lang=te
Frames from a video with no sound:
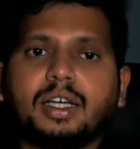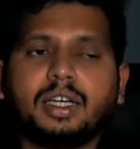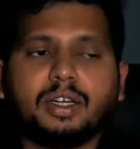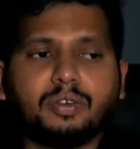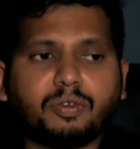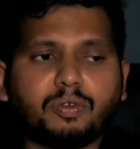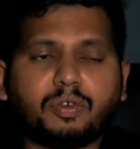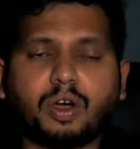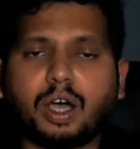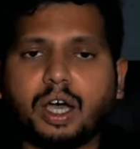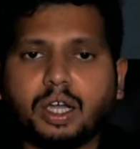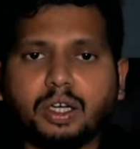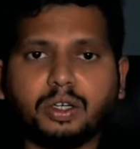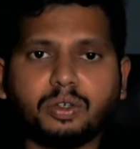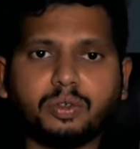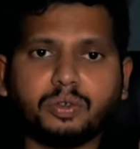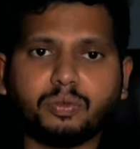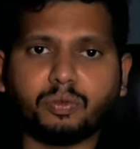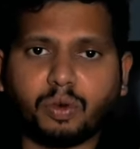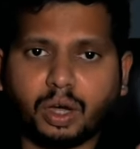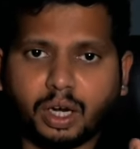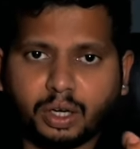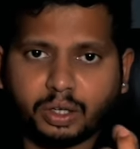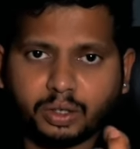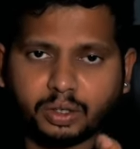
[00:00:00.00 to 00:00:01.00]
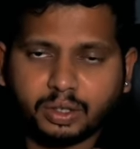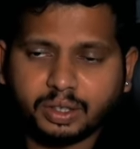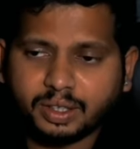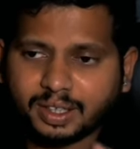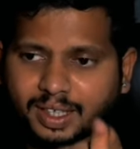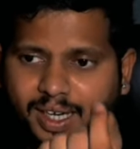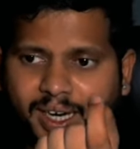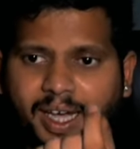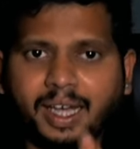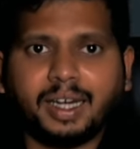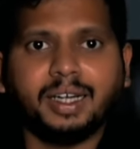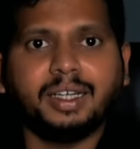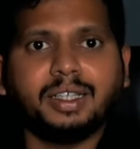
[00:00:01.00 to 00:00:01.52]
అరే వాళ్ళు వాళ్ళు
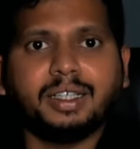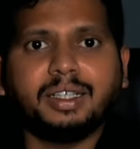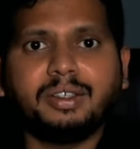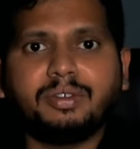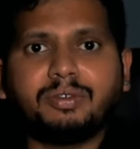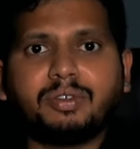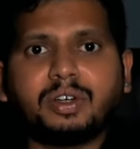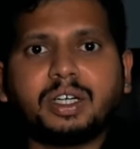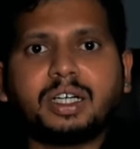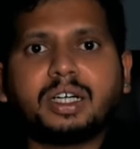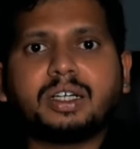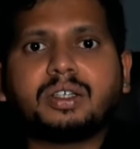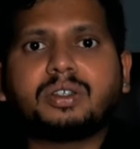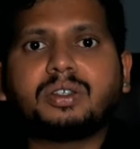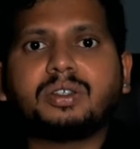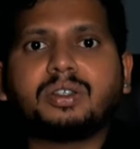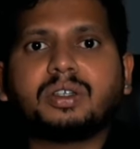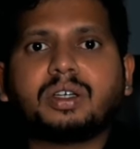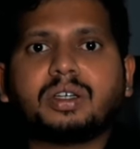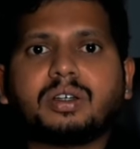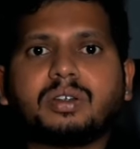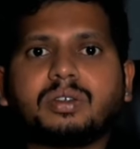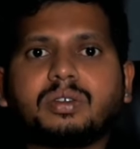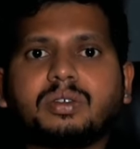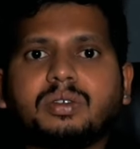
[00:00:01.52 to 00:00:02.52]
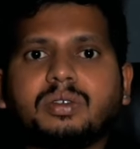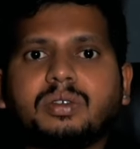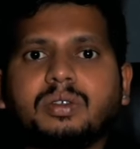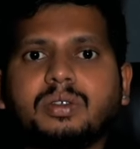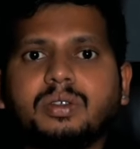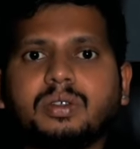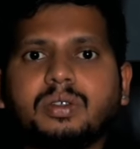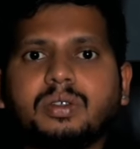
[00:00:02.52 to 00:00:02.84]
క్లారిటీ ఇవ్వండి అంటున్నారు